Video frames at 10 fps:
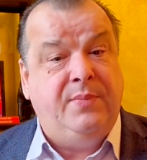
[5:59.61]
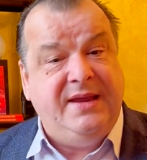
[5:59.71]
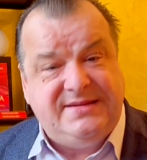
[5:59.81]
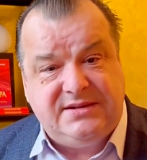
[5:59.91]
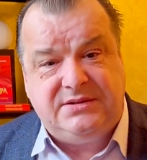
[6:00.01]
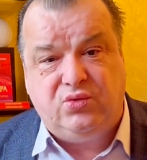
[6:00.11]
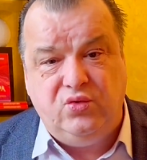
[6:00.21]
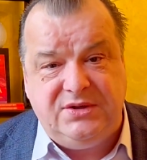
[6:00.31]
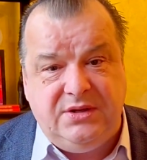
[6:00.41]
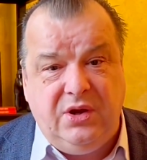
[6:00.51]

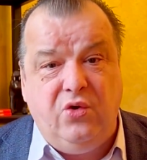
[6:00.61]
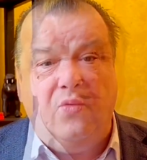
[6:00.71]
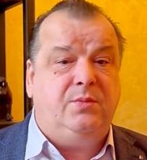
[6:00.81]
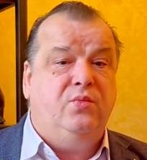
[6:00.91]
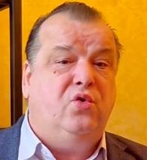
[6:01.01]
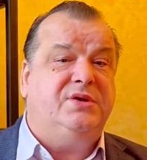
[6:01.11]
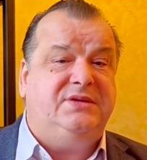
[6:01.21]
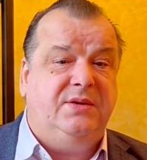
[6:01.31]
присказку из нее «Мерзни,